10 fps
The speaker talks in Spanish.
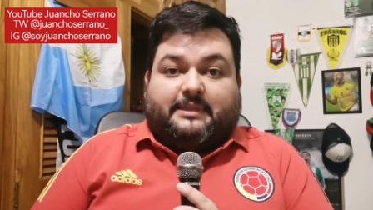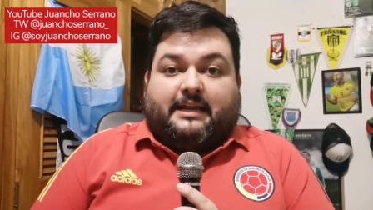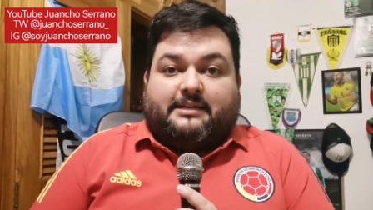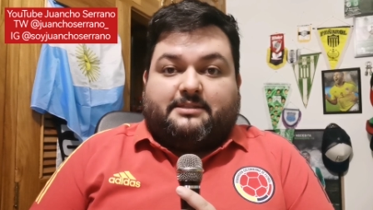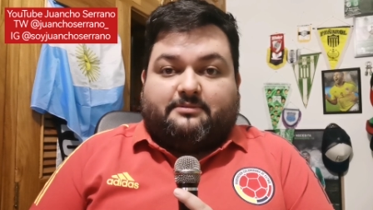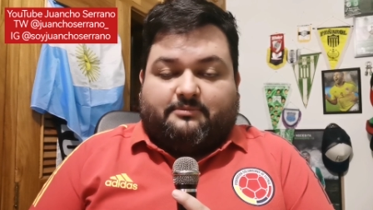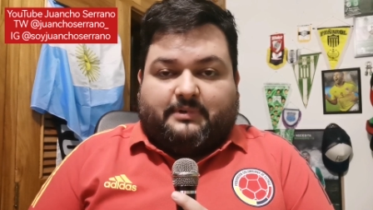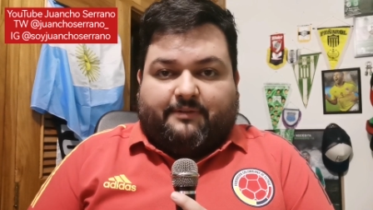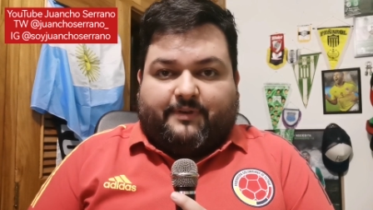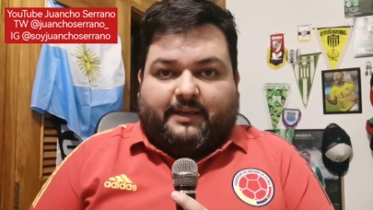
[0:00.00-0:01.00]
tras
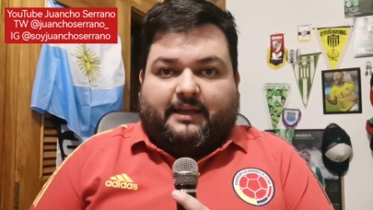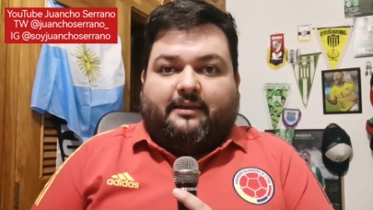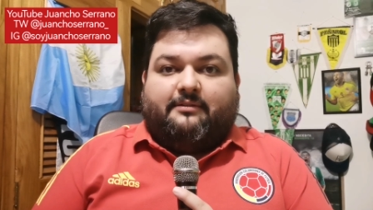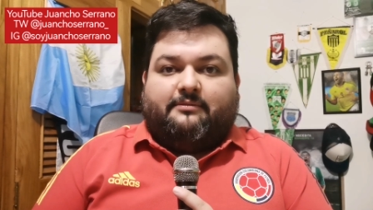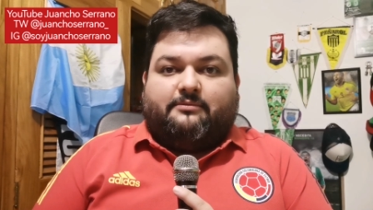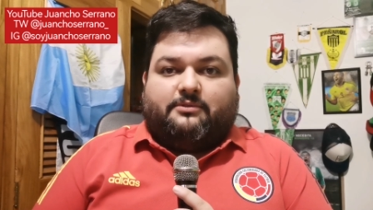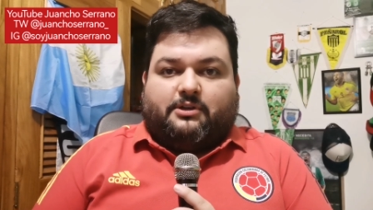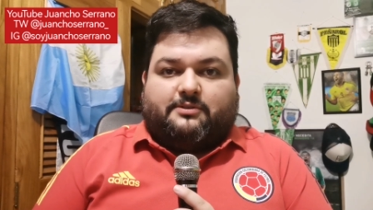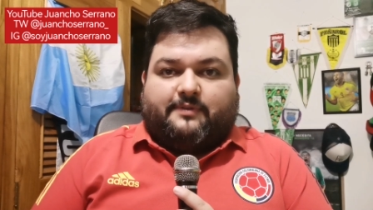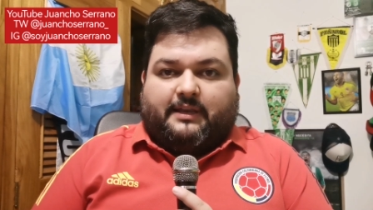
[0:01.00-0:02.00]
una final,
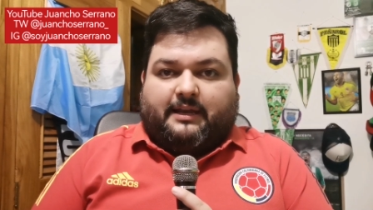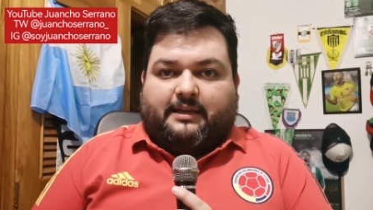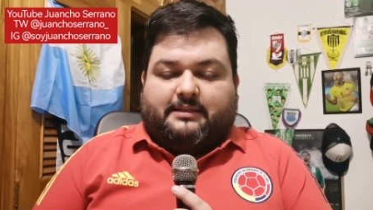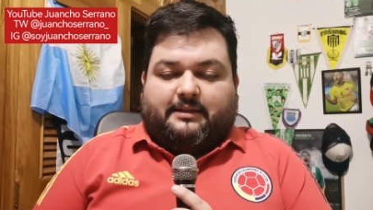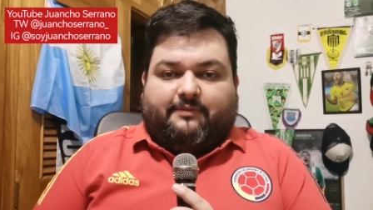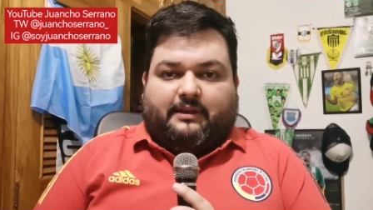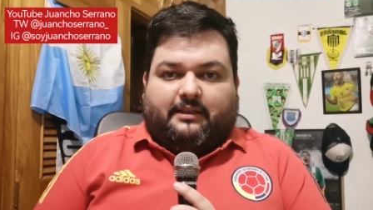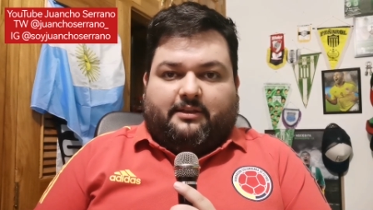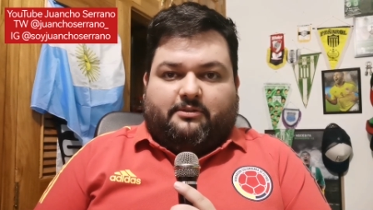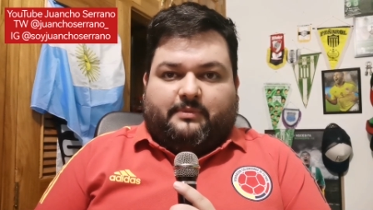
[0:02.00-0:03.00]
dos finales, la
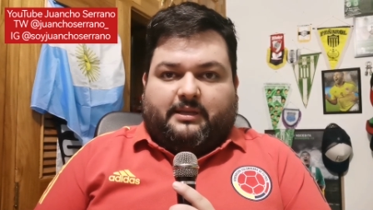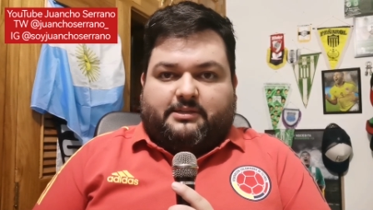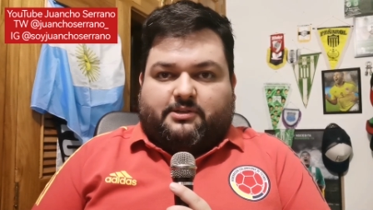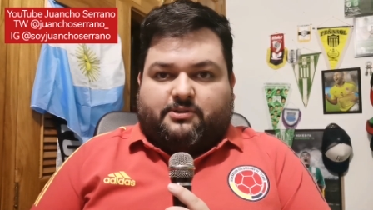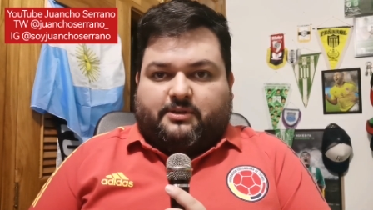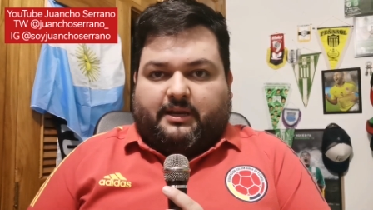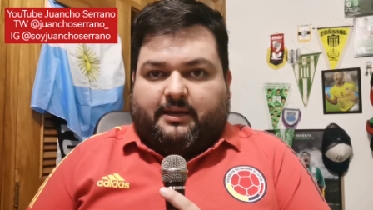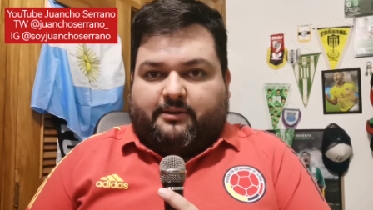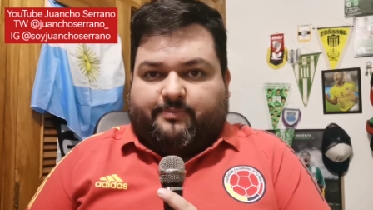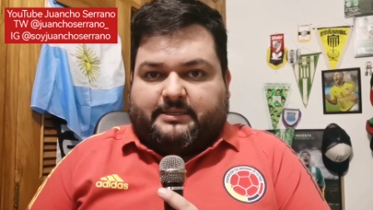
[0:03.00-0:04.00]
final de 2018 y el
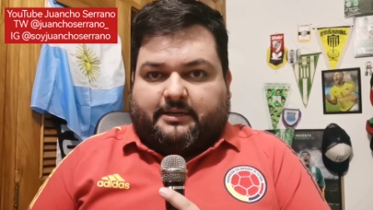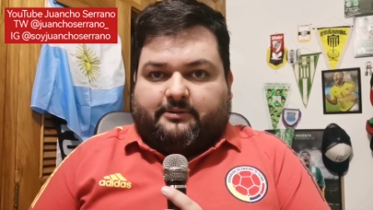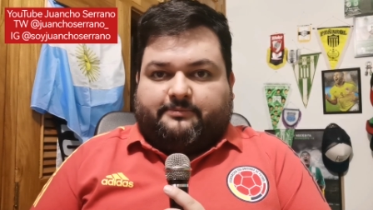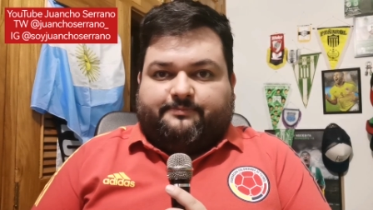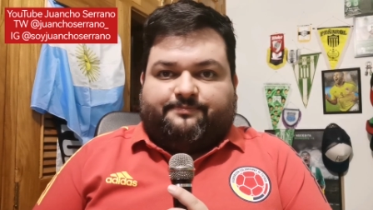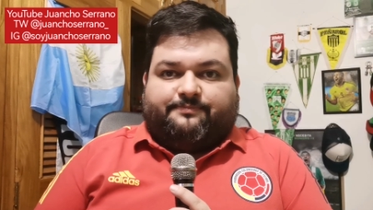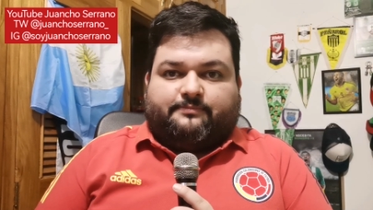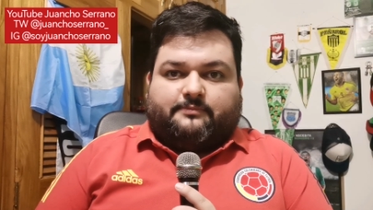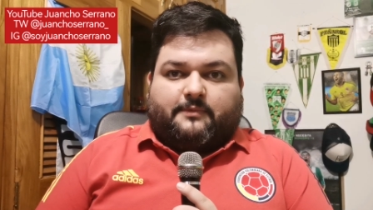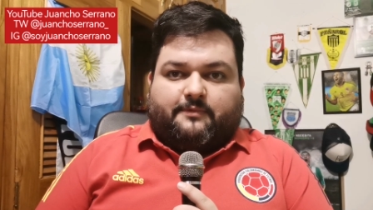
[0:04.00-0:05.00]
año pasado
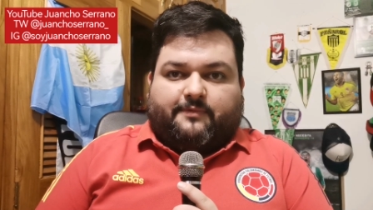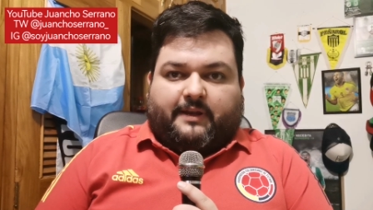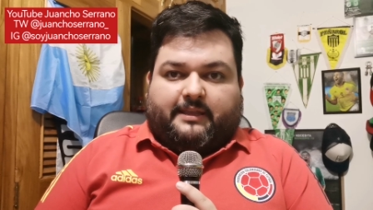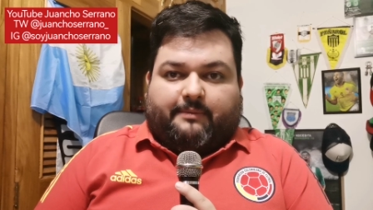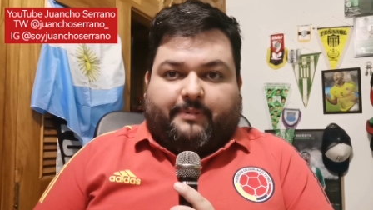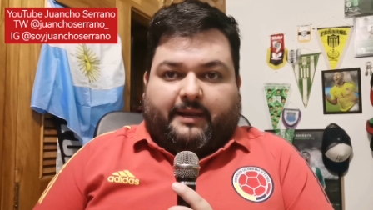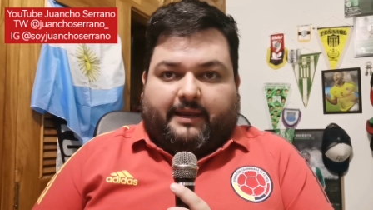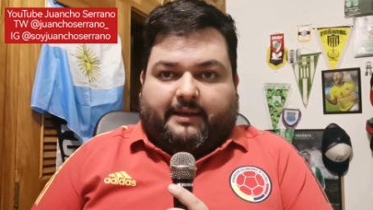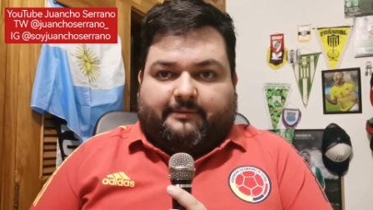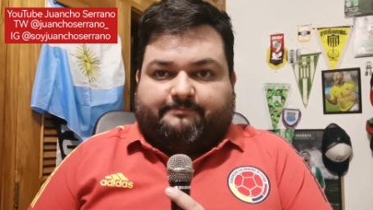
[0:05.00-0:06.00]
frente a
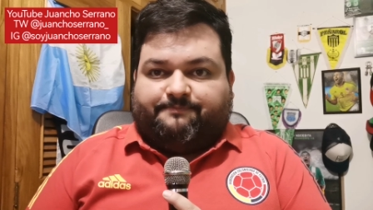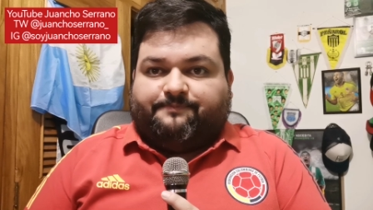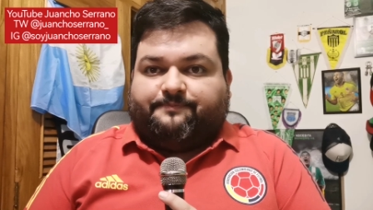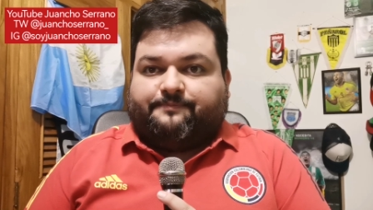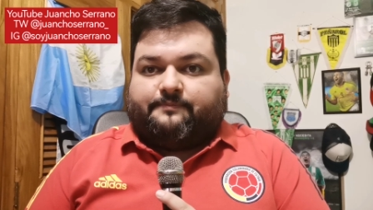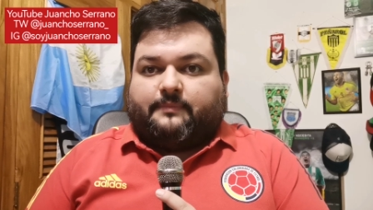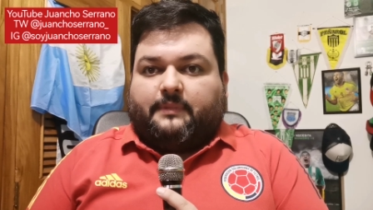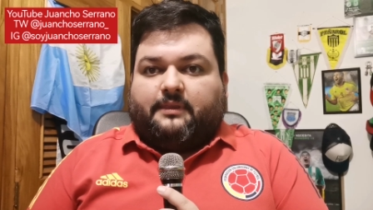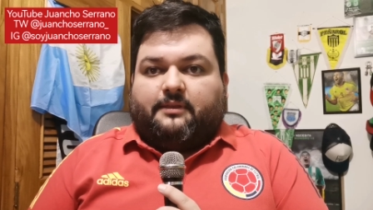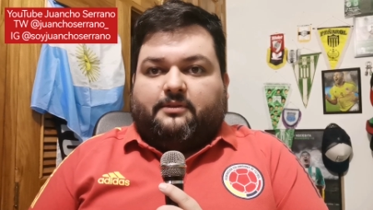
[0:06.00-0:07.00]
Pereira.
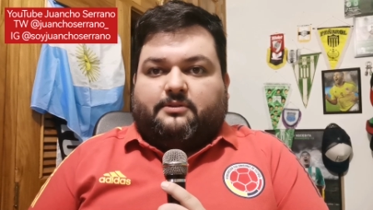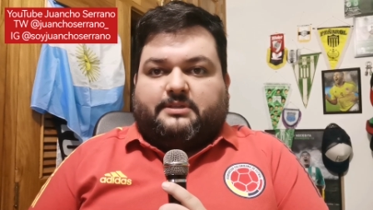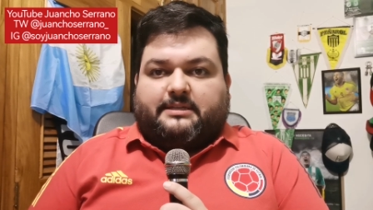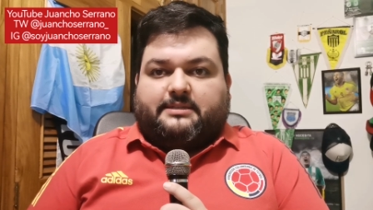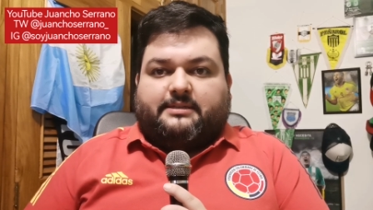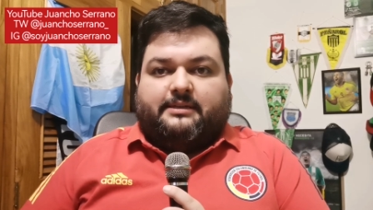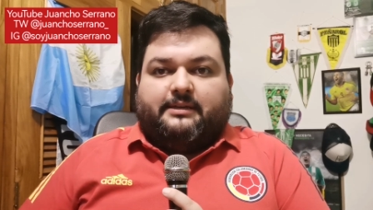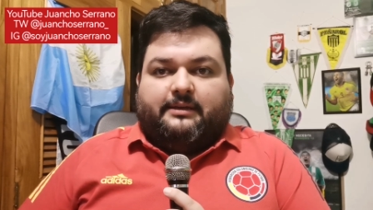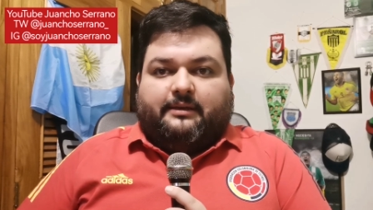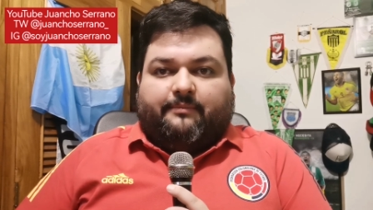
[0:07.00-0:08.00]
Entonces,
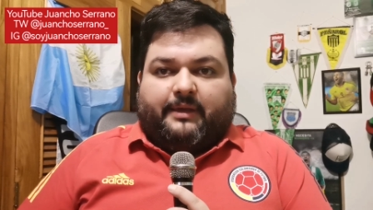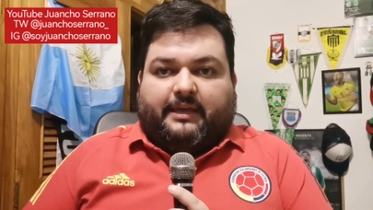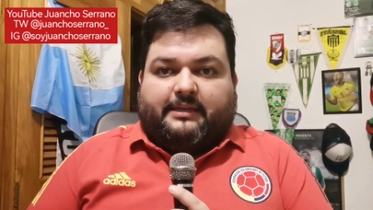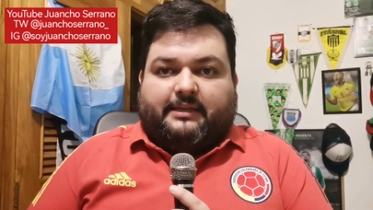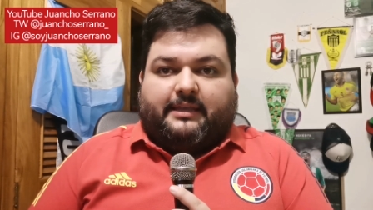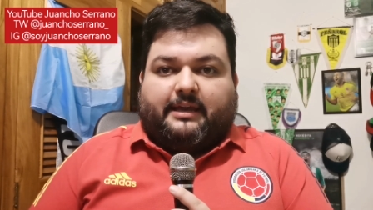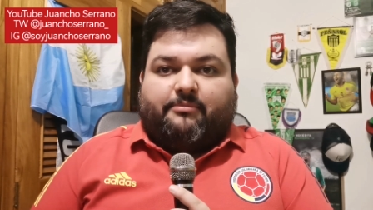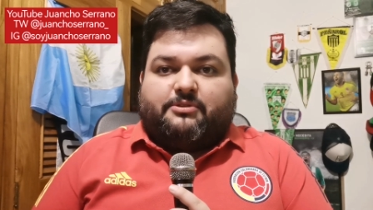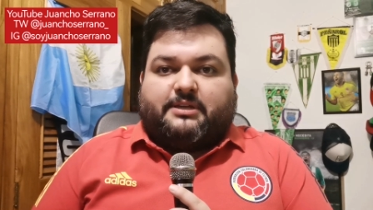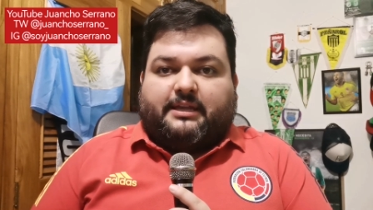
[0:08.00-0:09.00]
Medellín
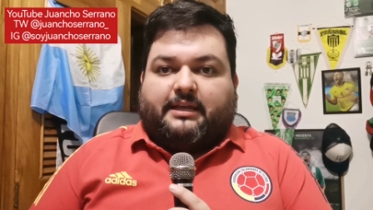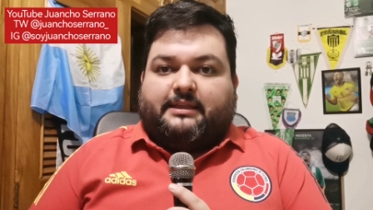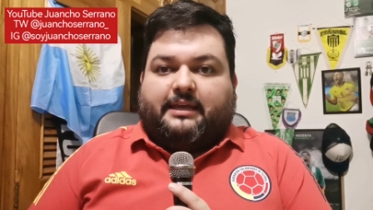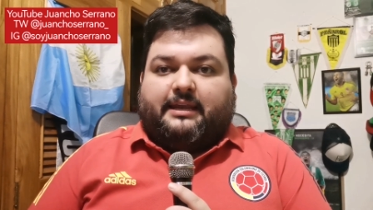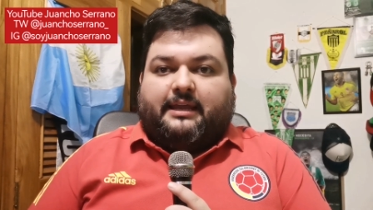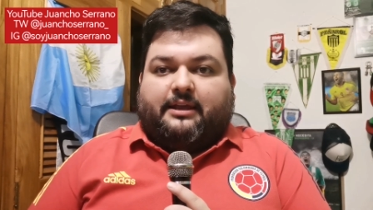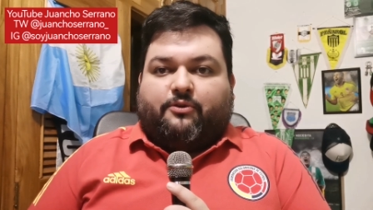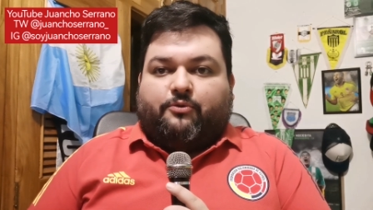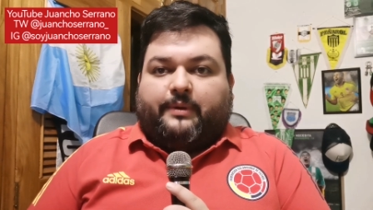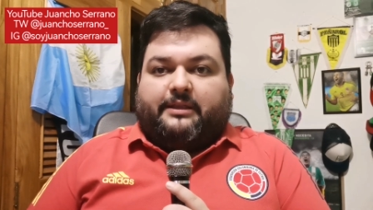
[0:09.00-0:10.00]
digamos que ya tiene
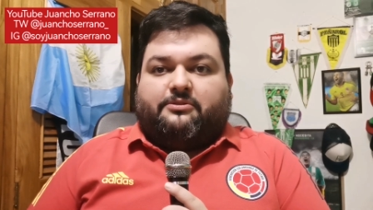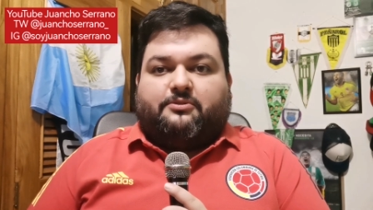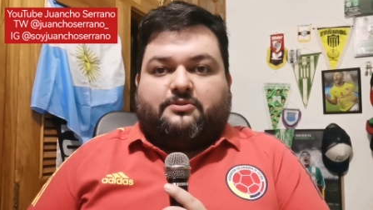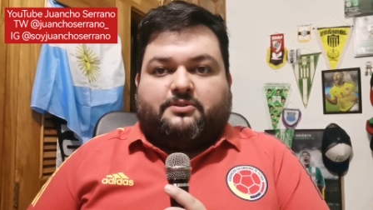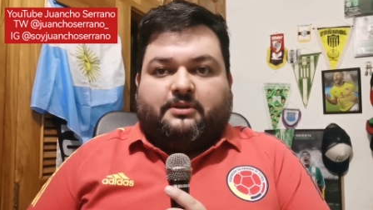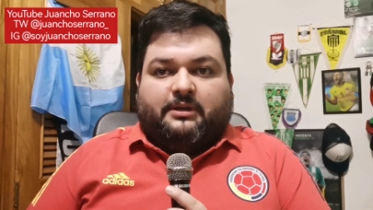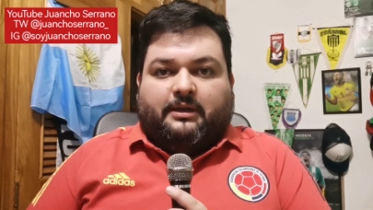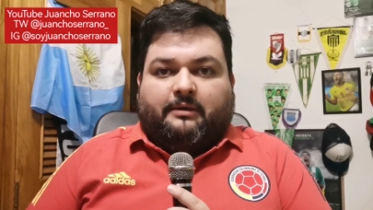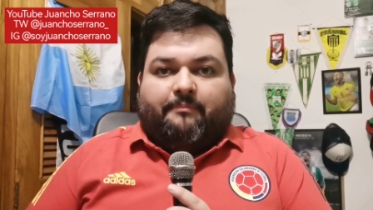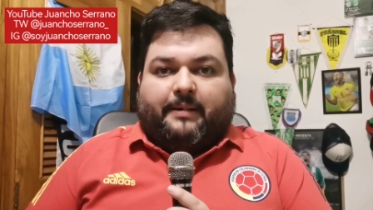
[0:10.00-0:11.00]
argumentos
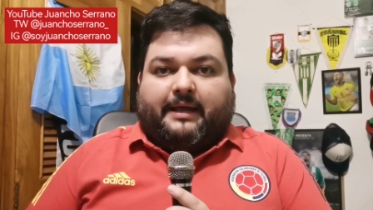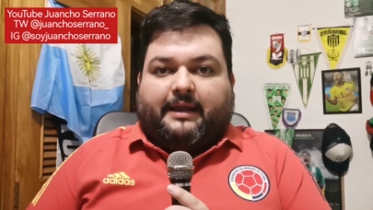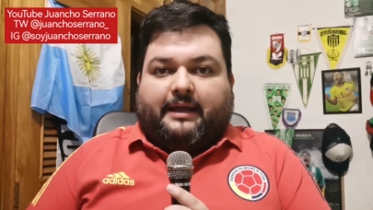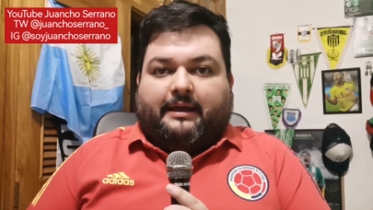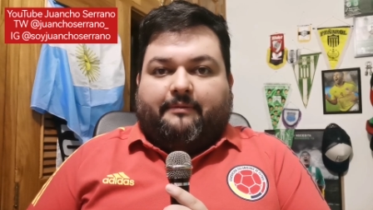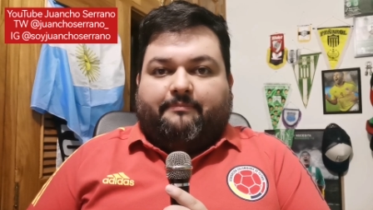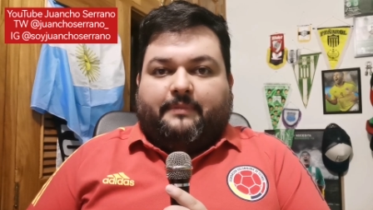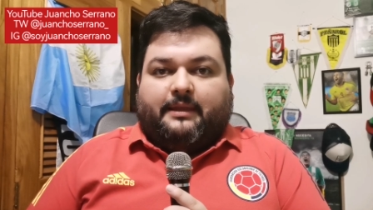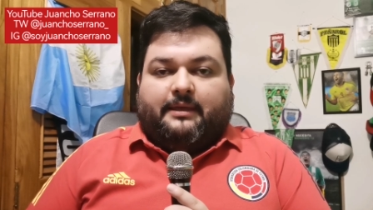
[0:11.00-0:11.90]
para